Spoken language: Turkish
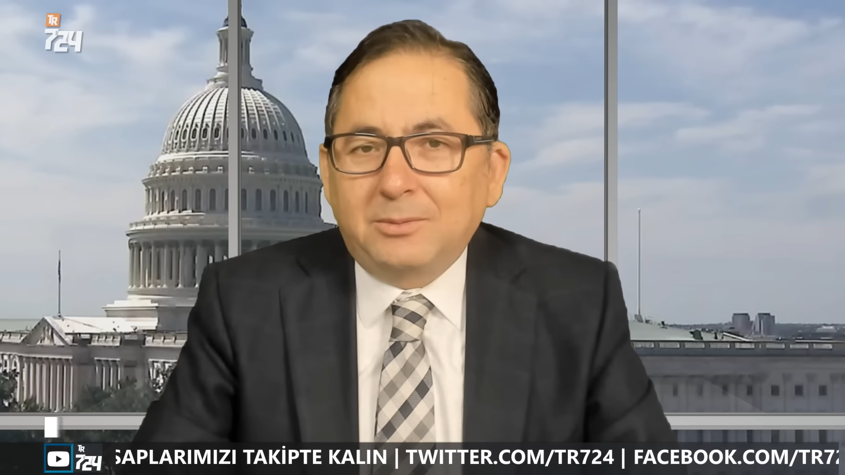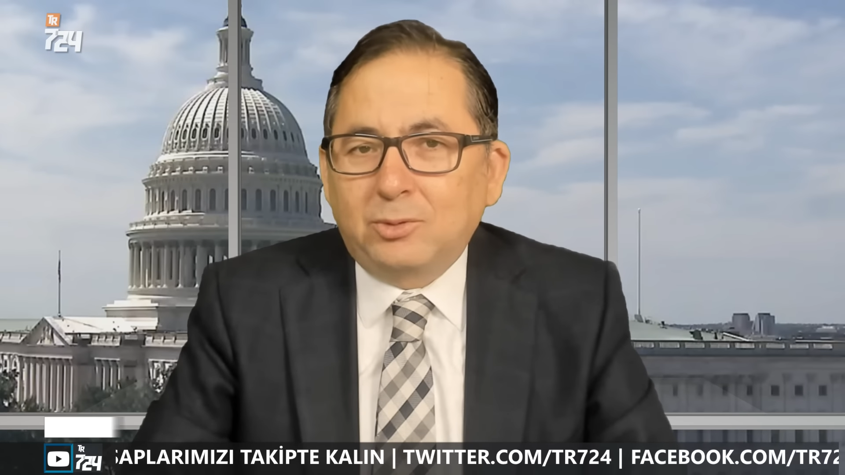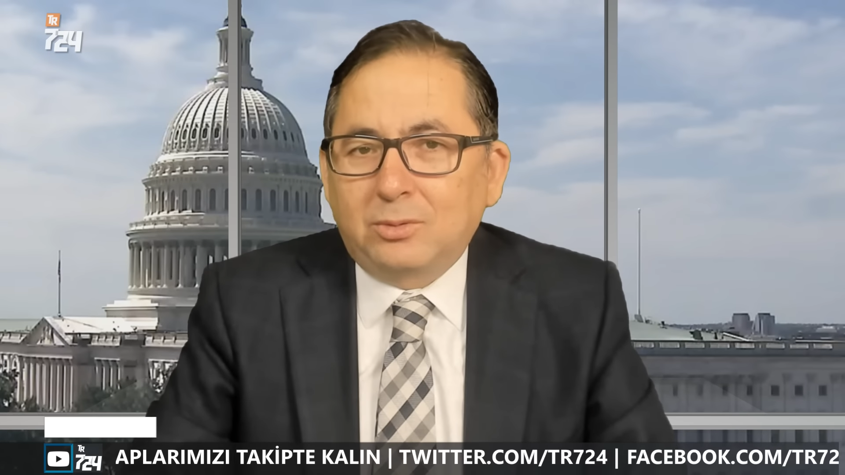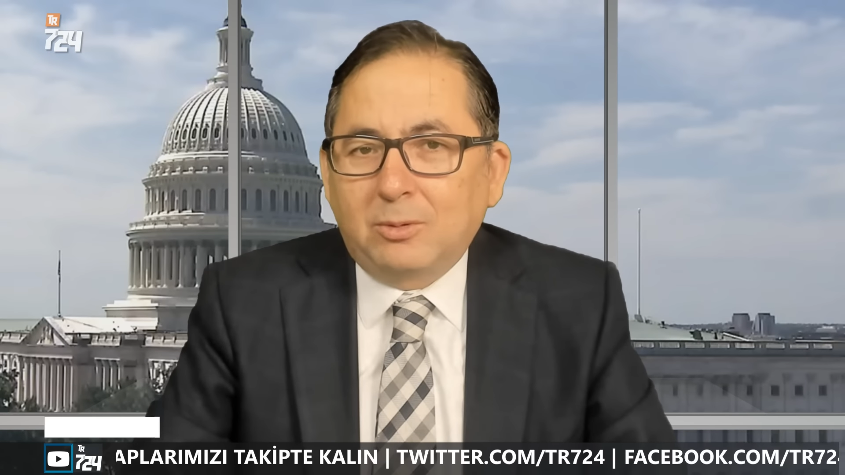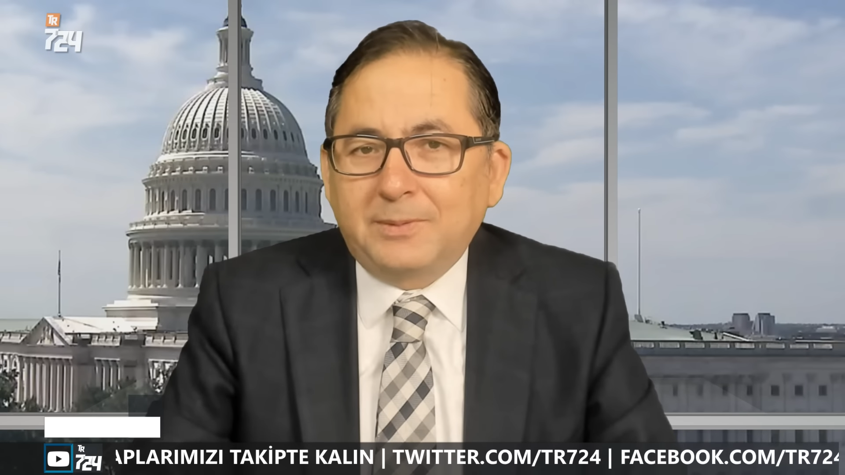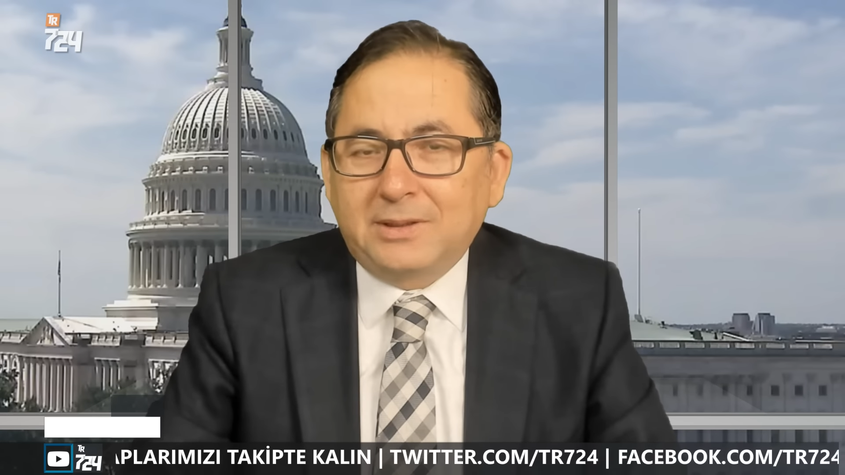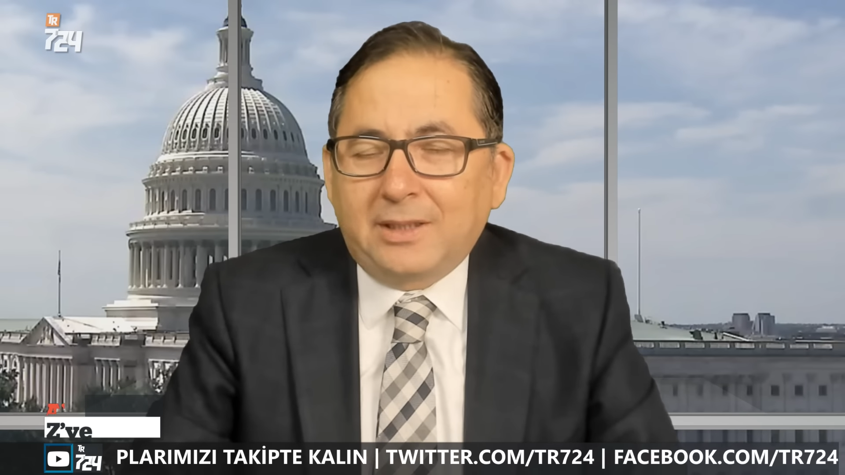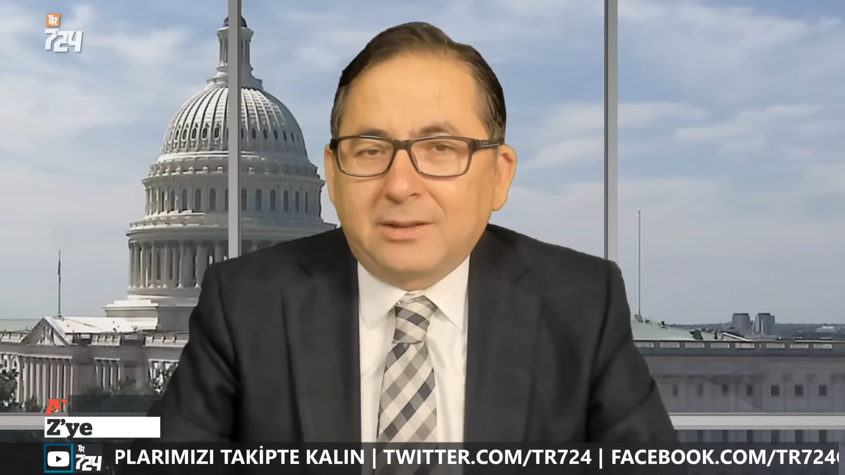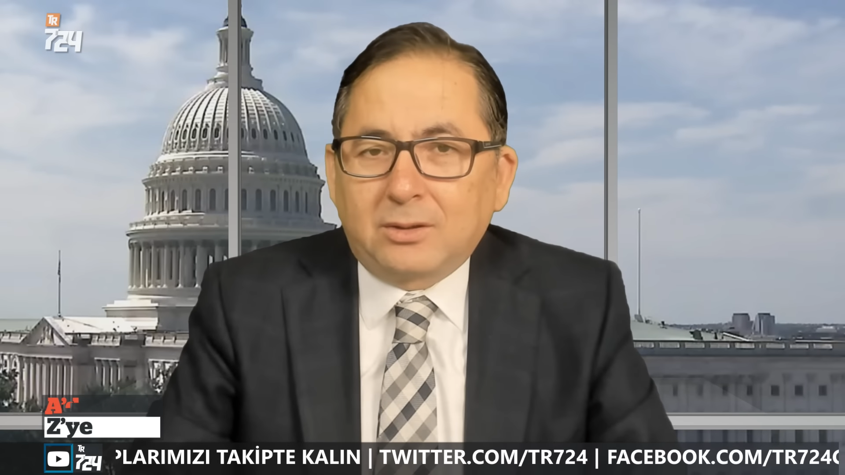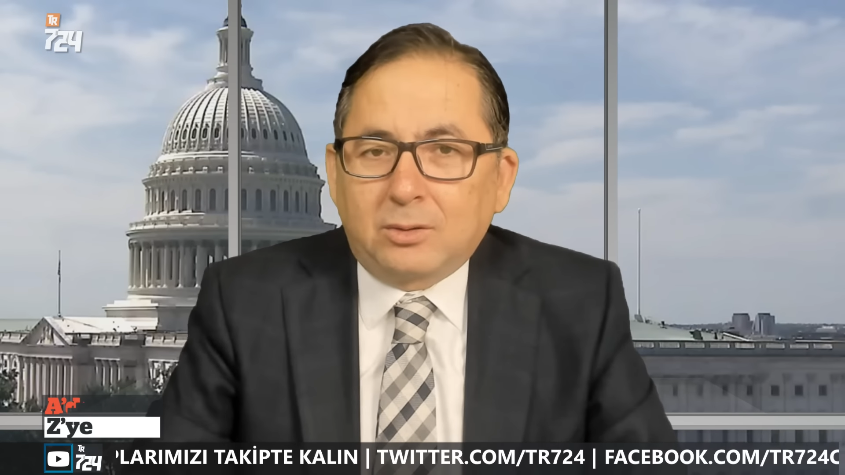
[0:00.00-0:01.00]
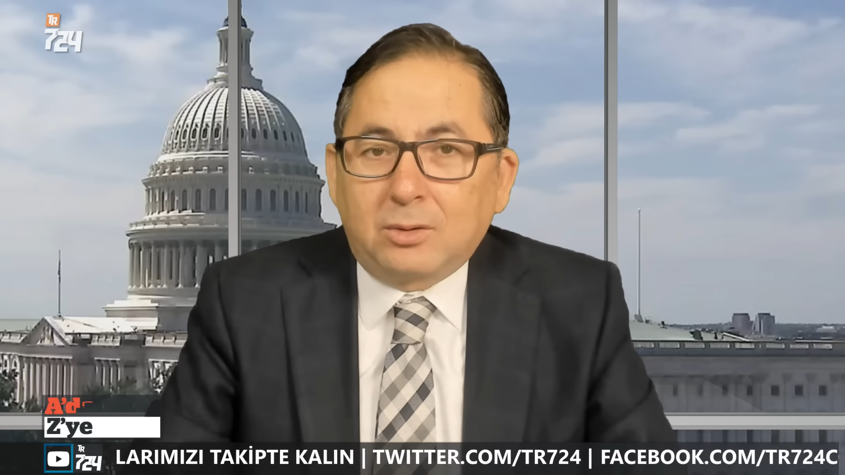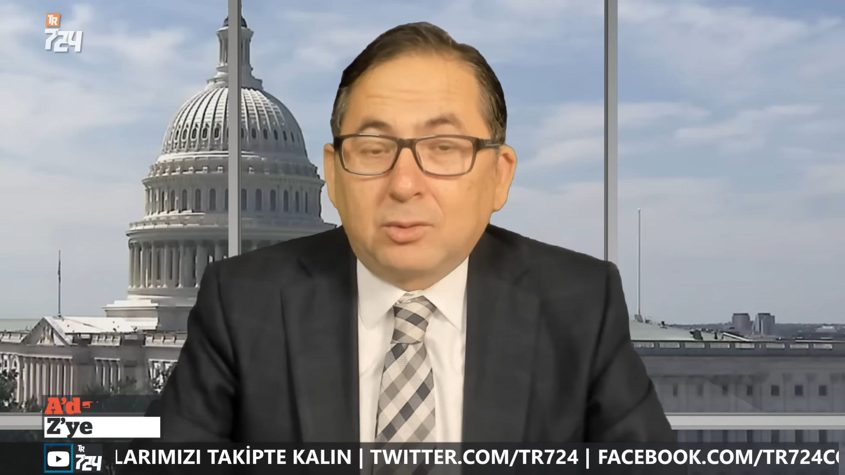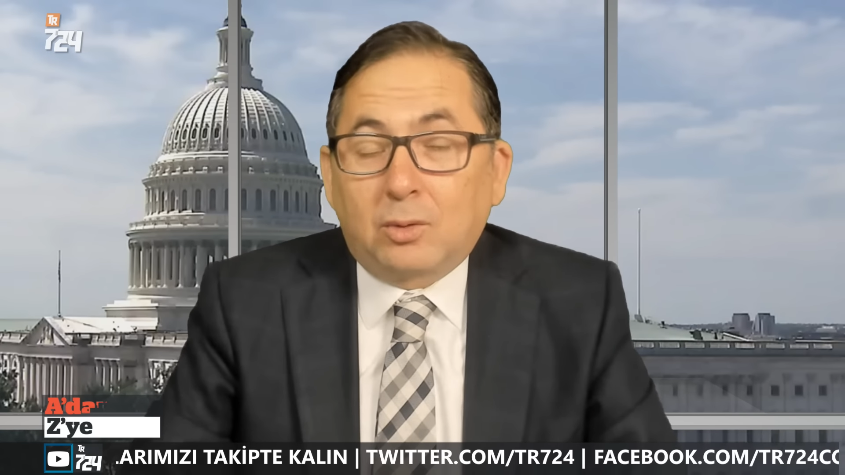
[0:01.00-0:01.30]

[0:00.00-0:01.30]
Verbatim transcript: bir durumu biz nerede görüyoruz?